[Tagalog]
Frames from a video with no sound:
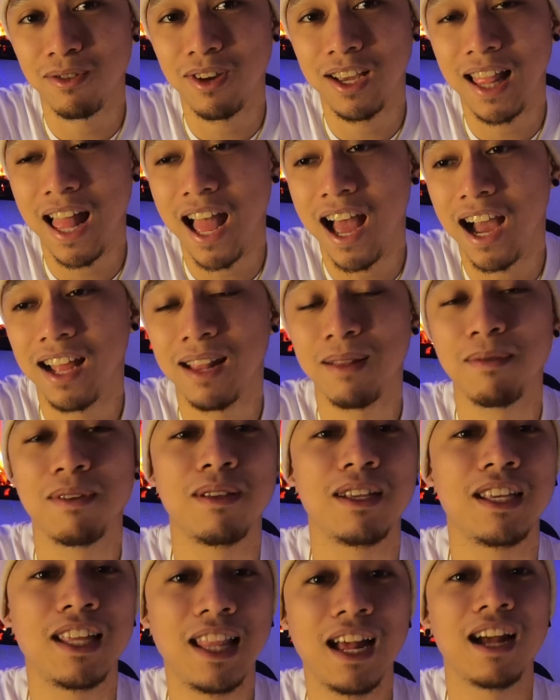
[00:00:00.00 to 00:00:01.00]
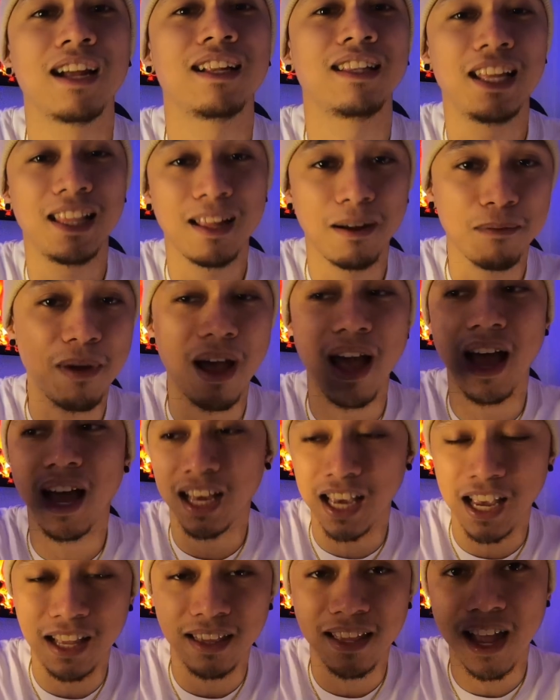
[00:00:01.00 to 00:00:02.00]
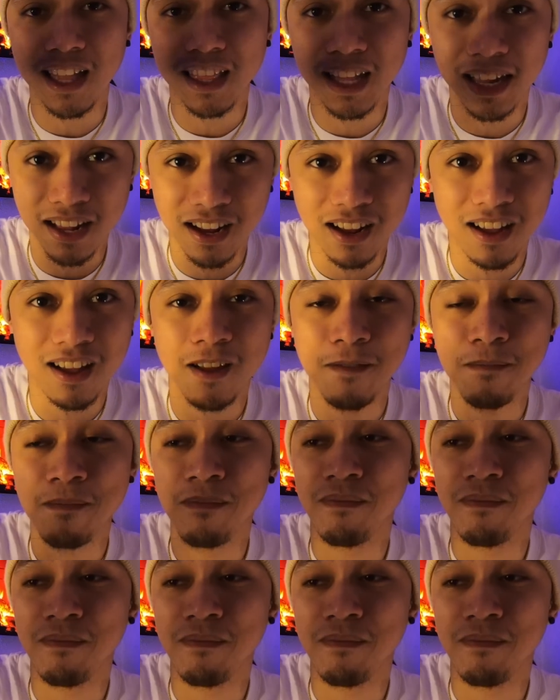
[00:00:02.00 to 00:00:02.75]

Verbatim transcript: Kailangan lang nilang maakita talaga